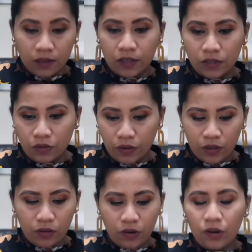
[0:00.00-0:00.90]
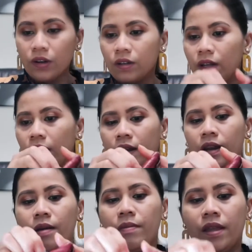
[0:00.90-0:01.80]
So, ito ang
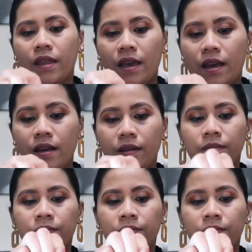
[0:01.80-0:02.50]
laman niya.